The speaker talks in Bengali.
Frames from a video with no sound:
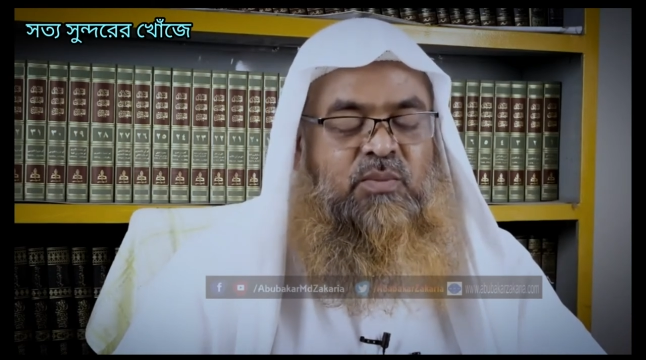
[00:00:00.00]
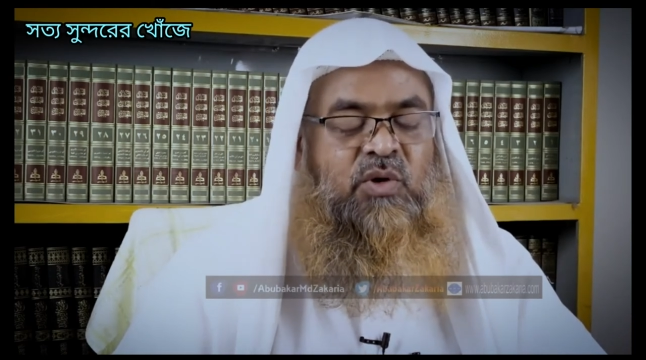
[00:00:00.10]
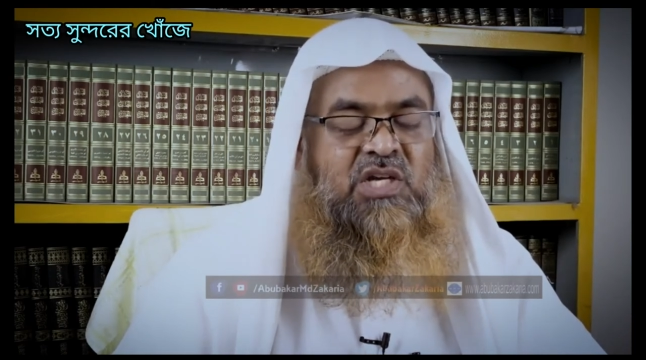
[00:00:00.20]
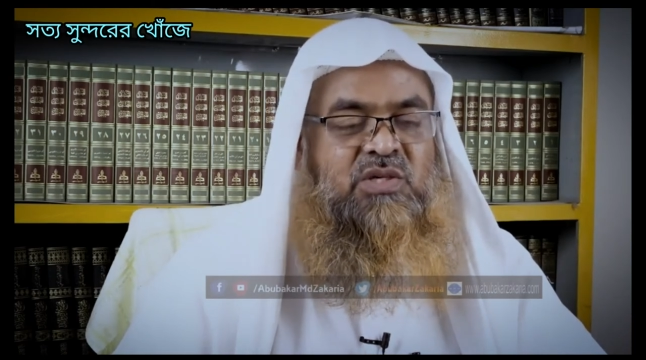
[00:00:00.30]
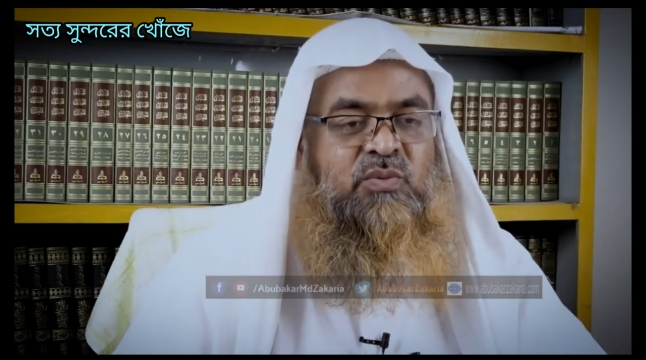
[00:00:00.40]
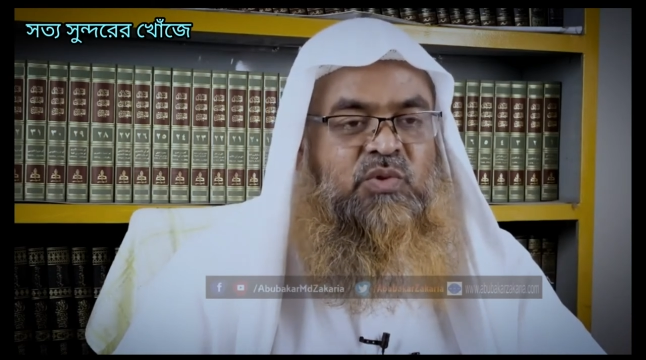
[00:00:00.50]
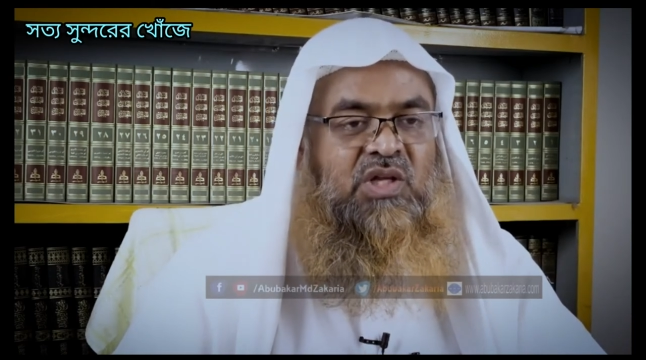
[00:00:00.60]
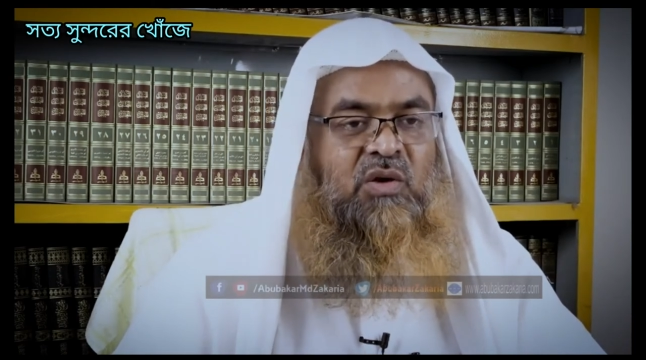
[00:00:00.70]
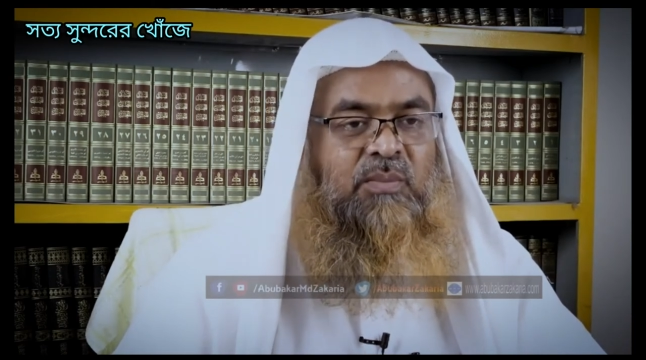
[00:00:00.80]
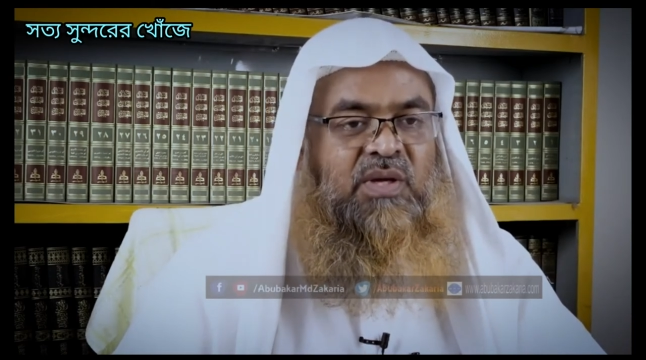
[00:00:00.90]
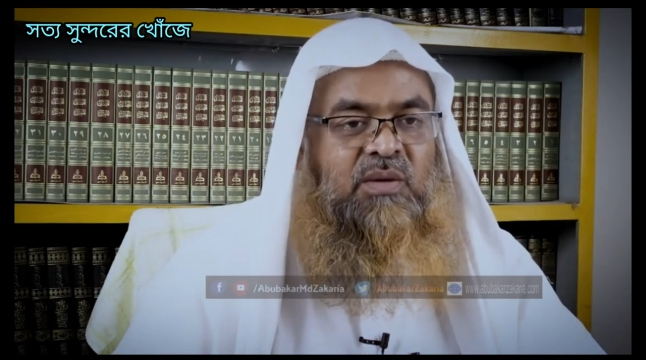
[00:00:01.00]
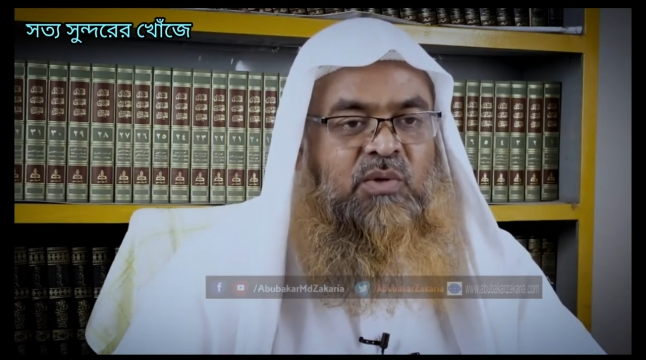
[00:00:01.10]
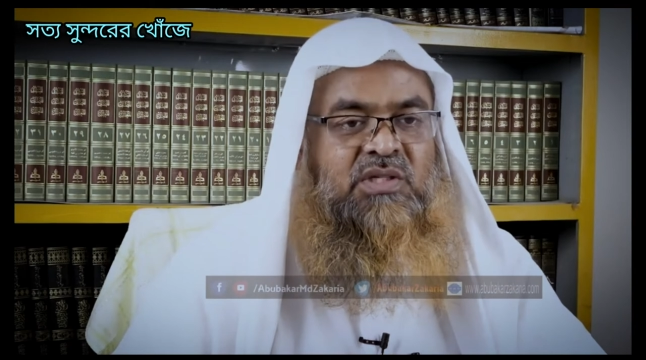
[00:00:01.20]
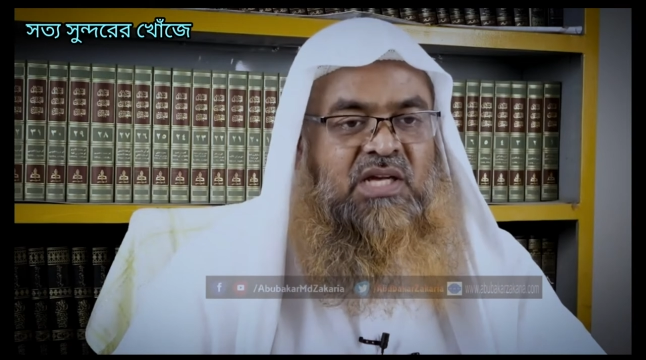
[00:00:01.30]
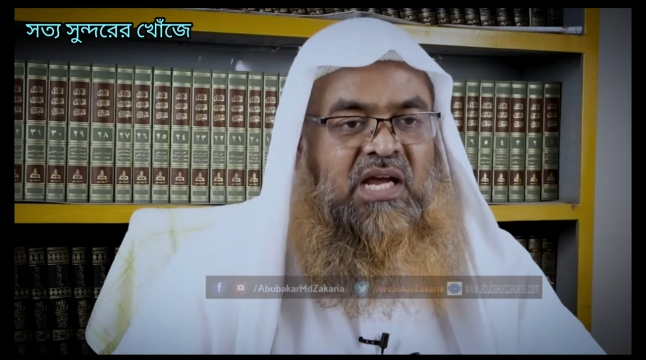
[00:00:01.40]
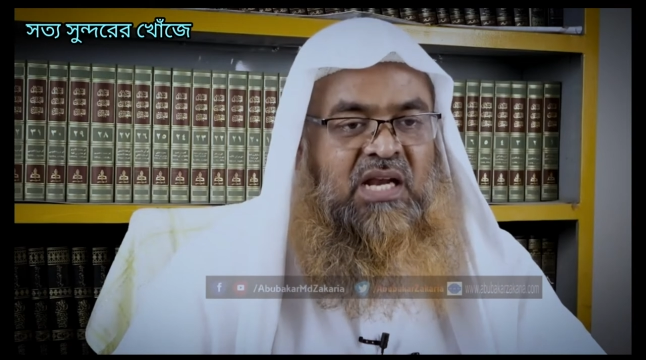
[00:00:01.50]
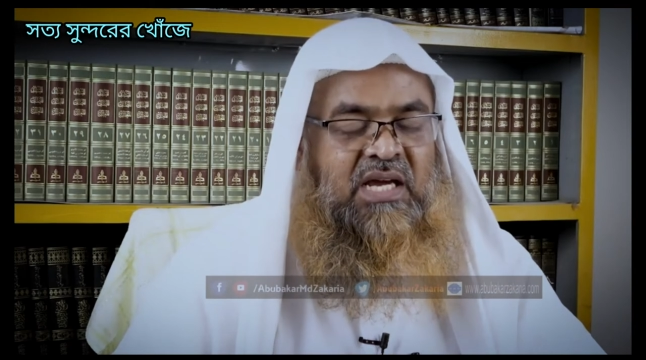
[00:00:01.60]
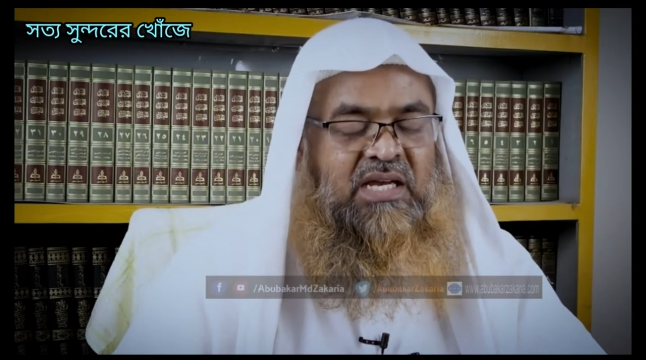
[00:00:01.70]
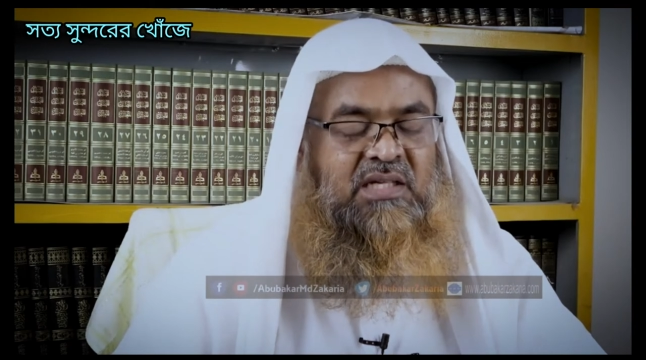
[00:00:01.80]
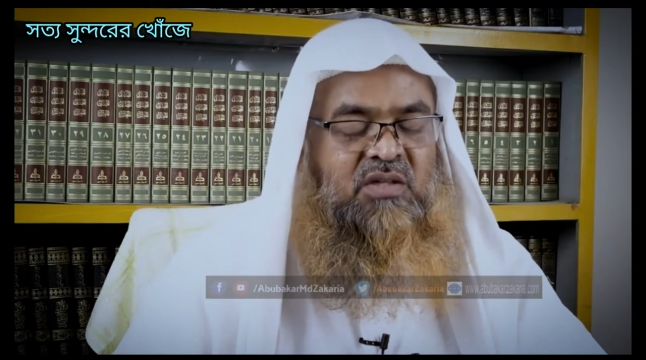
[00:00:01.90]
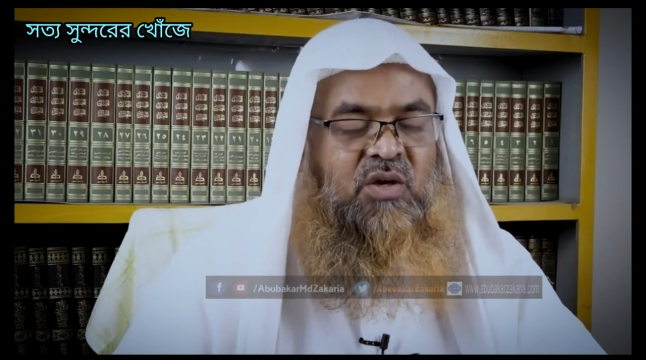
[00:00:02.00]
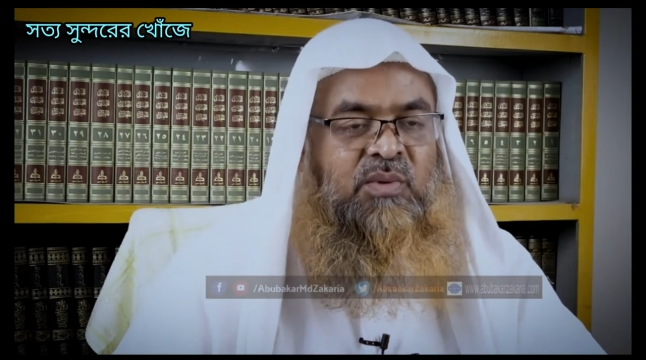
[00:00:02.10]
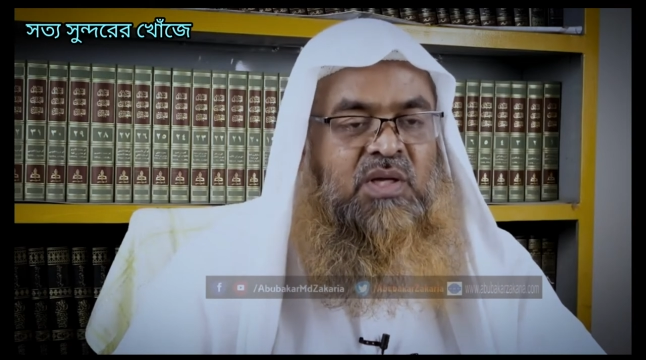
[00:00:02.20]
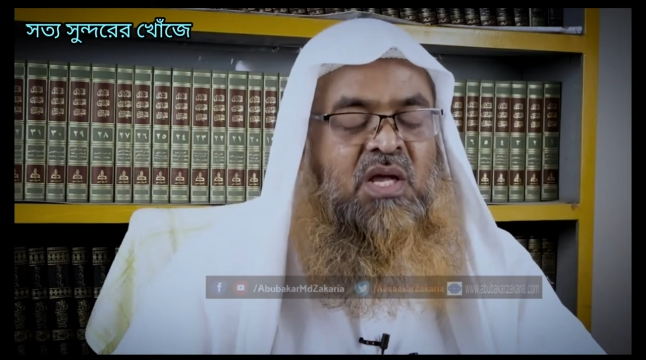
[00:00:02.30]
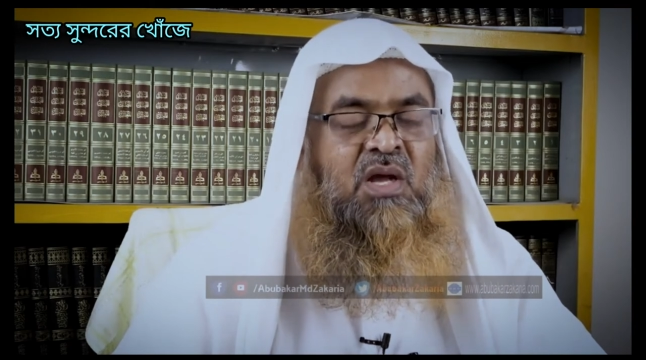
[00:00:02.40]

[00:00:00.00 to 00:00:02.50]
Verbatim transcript: পড়ে এসে ফুঁ দিল আপনাকে বললেন গায়ে লাগায় রাখতে হবে